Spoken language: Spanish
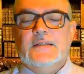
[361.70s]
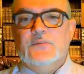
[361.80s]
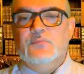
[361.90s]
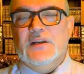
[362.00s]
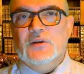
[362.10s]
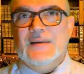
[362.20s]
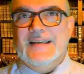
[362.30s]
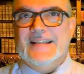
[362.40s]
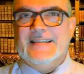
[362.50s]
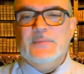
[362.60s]
Bueno,
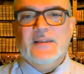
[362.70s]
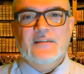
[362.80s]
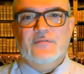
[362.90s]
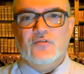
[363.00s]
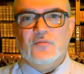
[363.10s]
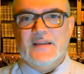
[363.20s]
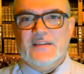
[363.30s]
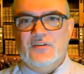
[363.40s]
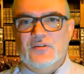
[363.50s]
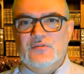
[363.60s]
el tema de la
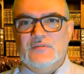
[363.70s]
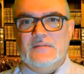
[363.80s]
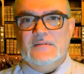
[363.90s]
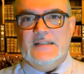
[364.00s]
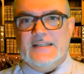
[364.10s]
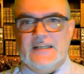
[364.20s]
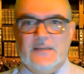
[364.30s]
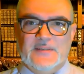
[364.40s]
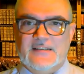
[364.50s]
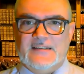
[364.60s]
formación de
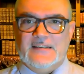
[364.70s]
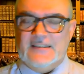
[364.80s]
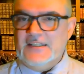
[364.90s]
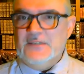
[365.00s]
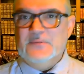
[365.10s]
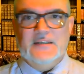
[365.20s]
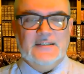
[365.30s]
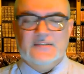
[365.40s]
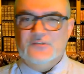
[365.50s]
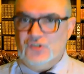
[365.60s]
terapias
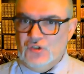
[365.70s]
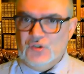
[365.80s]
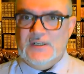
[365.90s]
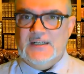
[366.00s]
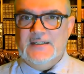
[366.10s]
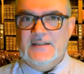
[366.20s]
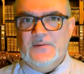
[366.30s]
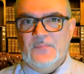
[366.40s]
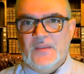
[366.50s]
alternativas, yoga,